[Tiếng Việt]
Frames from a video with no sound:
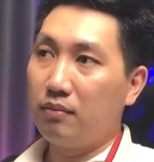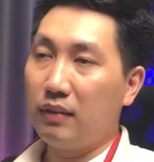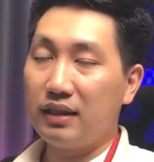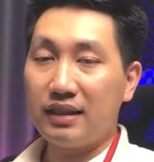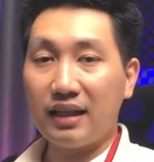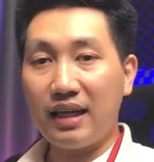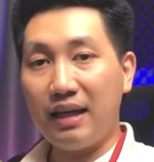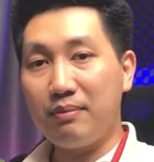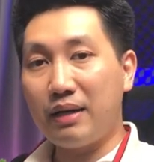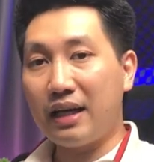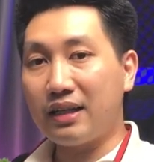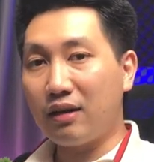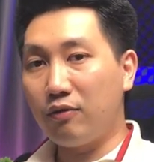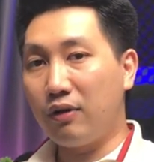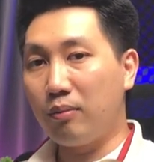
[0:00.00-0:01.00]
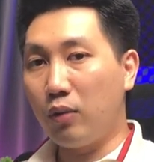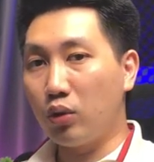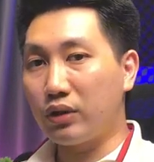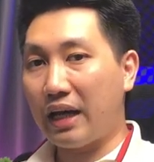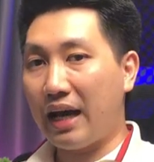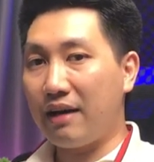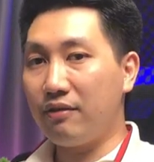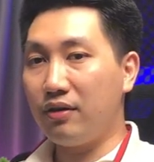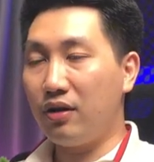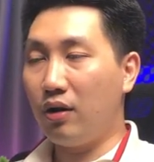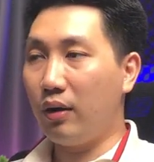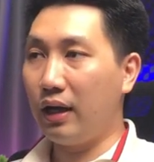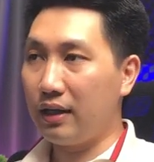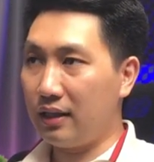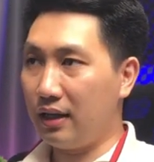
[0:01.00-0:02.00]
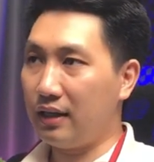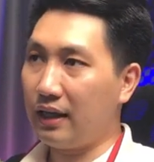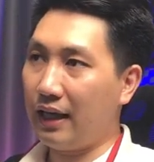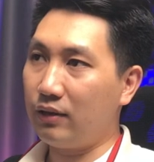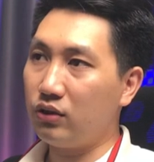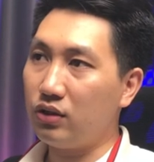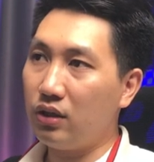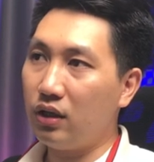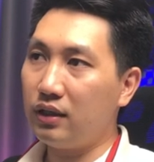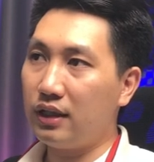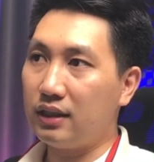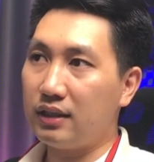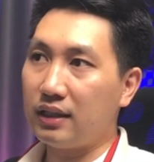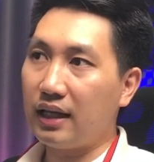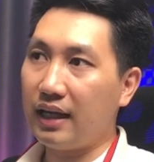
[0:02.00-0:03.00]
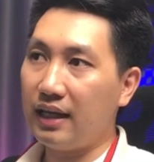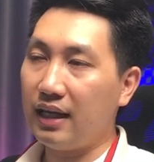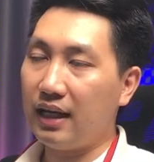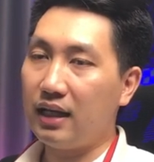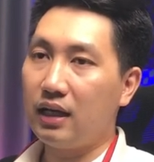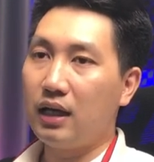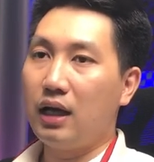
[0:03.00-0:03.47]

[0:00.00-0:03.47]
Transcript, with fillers: mình sẽ ghim lại trong phần mô tả video ha anh chị kéo xuống dưới anh chị sẽ thấy ha